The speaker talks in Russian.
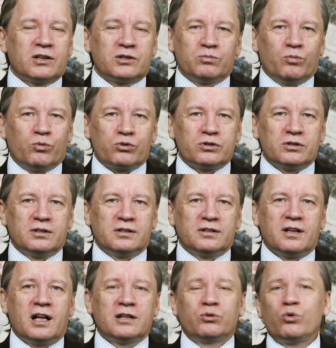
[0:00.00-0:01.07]
возможно.
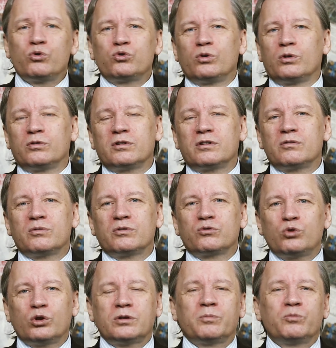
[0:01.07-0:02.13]
А то, что
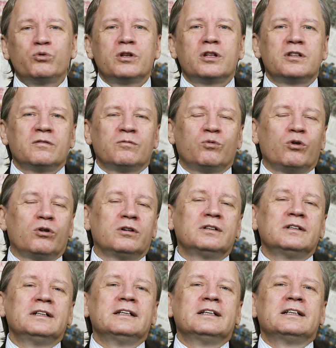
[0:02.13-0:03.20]
кто-то будет
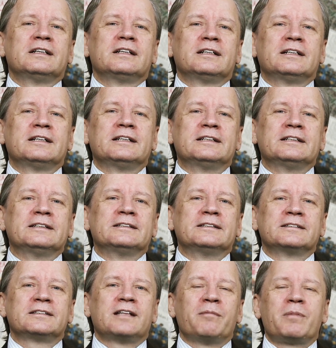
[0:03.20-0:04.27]
его
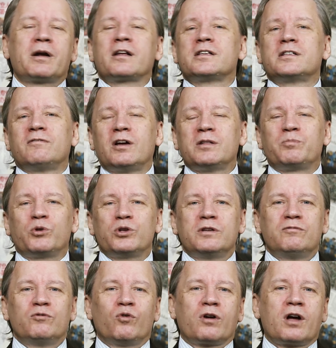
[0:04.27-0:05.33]
Э, там организовать
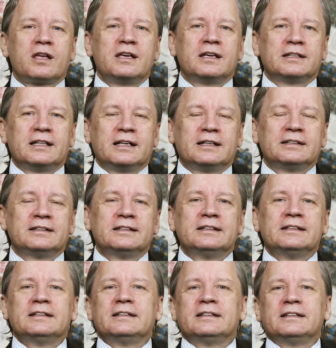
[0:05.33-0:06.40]
против него какие-то
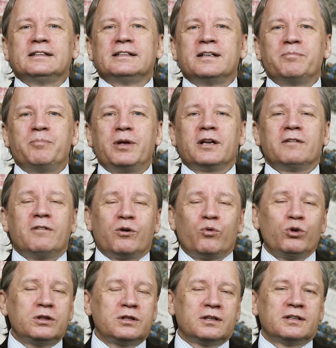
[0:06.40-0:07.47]
э,
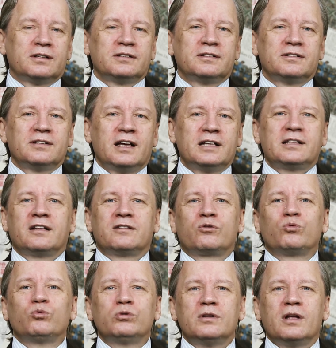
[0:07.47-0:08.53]
перевороты, это
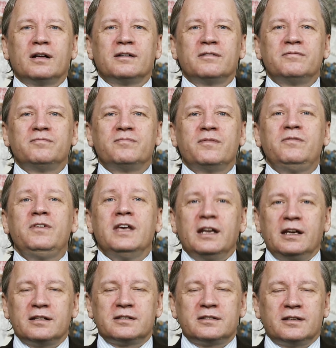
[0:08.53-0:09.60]
трудно
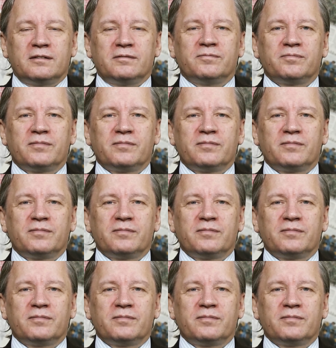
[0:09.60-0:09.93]
верится.